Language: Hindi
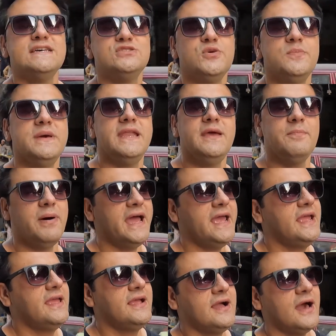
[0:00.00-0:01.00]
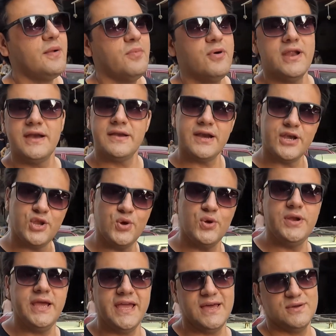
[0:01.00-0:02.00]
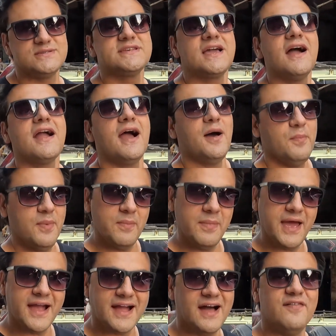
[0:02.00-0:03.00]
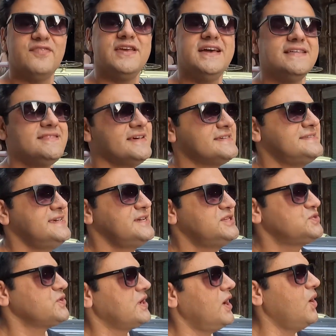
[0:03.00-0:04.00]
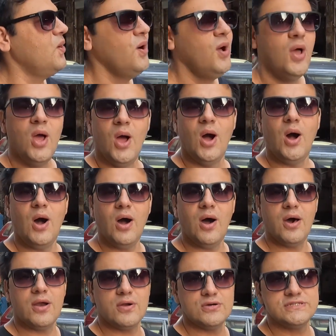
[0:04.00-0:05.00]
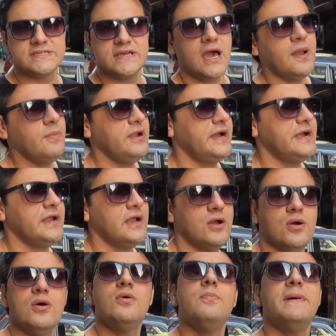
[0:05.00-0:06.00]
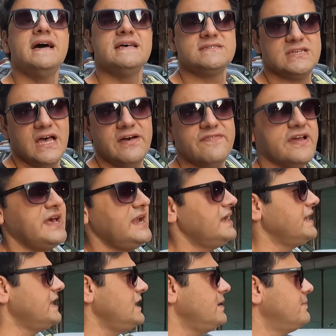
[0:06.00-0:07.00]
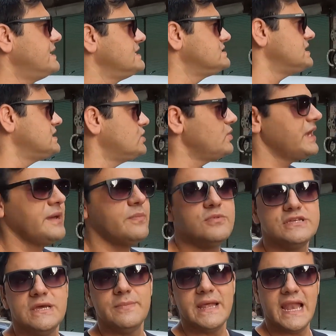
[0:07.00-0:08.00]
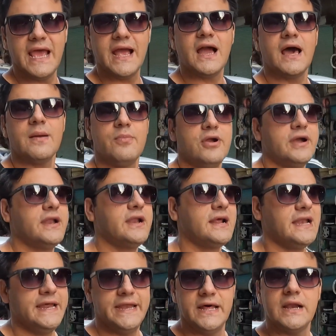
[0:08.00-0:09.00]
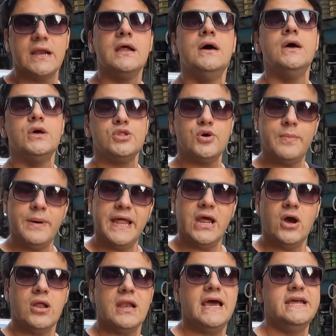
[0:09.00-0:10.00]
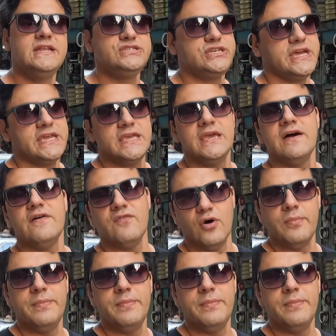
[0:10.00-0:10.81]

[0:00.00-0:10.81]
गाय जो मेरी बाइक की कार्बोरेटर ट्यूनिंग है उसका काम भी मैं काफ़ी हद तक सीख चुका हूँ और उस कार्बोरेटर को मैं साफ़ करने के लिए मैं चाहता हूँ कि मुझे मिले कार्बोरेटर क्लीनर तो मैंने ऑनलाइन चेक किया